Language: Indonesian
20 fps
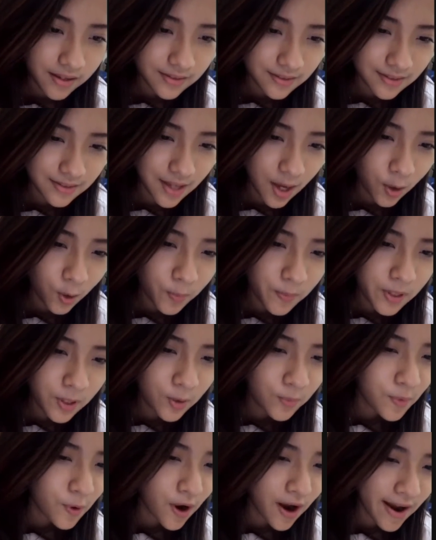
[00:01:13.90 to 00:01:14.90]
Nats aku
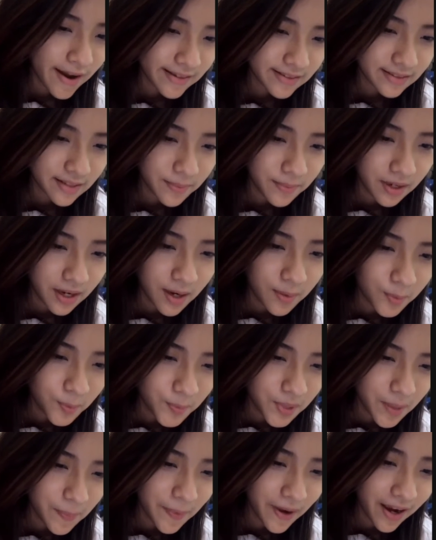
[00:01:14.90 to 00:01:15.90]
bingung mau HS sama
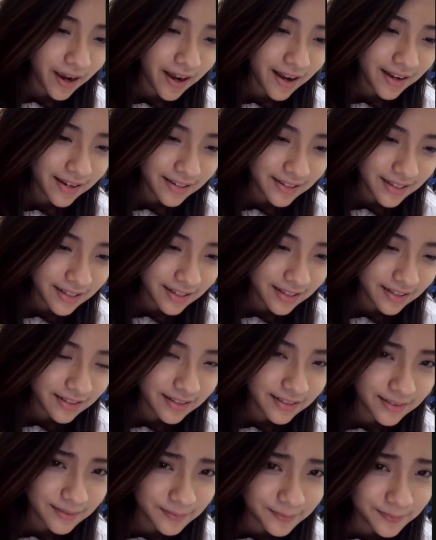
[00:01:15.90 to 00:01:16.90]
kamu berapa kali
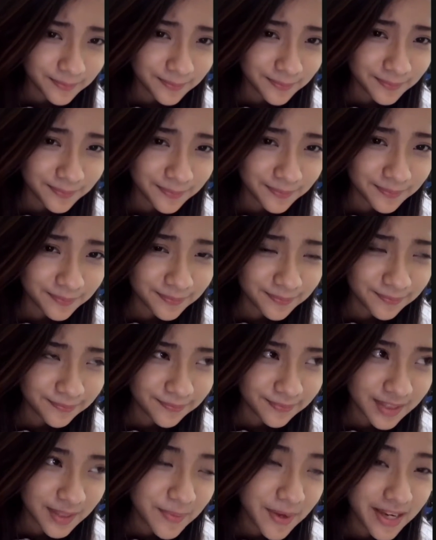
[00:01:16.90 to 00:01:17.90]

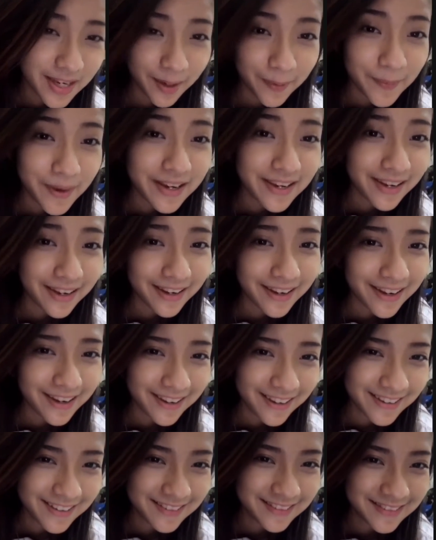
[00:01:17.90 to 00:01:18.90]
um,
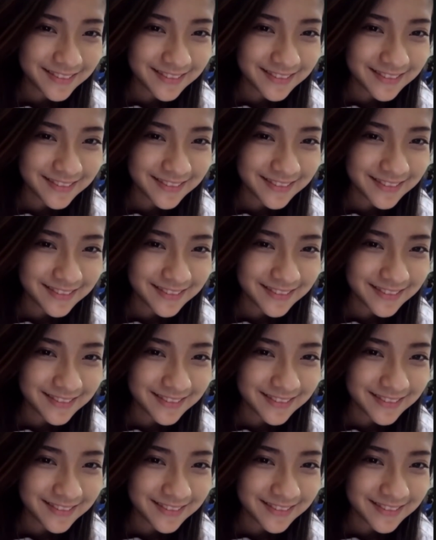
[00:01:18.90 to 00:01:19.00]
sebanyak-banyaknya